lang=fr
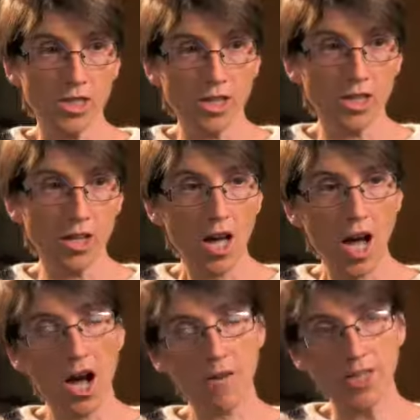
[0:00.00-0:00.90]
dise
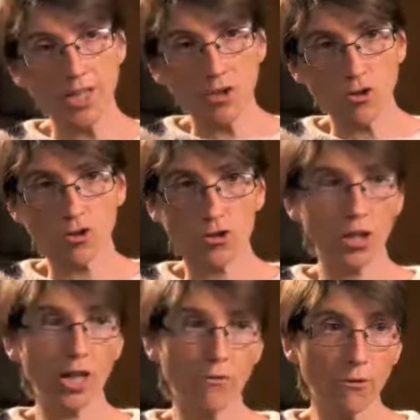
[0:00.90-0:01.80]
avec qui je
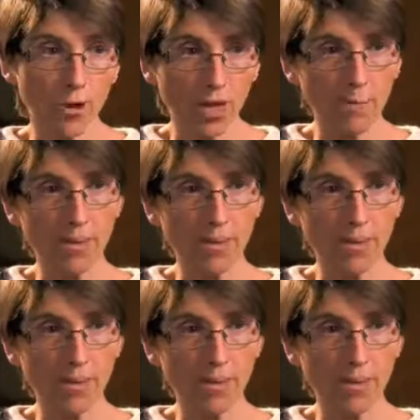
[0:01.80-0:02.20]
sors, elle veut voir la